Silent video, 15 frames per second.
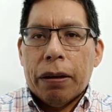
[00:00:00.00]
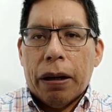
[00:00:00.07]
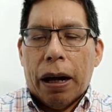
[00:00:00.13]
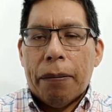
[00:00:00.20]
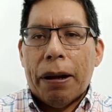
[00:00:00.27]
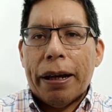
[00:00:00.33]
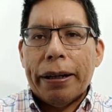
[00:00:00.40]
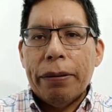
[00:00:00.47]

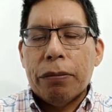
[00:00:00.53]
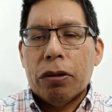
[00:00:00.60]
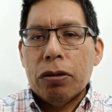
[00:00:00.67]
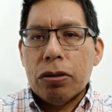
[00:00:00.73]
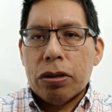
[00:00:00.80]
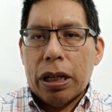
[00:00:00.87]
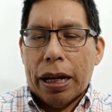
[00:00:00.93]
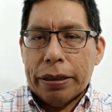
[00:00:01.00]

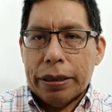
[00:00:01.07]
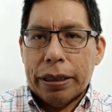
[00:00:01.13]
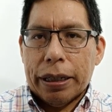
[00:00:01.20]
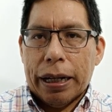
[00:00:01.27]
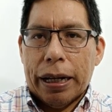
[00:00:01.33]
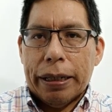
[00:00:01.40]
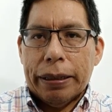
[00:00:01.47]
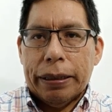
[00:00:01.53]
hablaremos
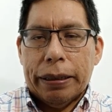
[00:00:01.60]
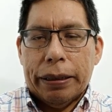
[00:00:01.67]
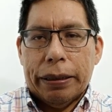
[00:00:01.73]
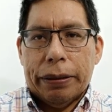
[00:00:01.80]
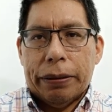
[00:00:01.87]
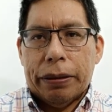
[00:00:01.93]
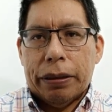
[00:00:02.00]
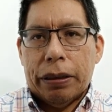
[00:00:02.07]
acerca
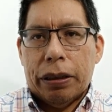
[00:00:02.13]
de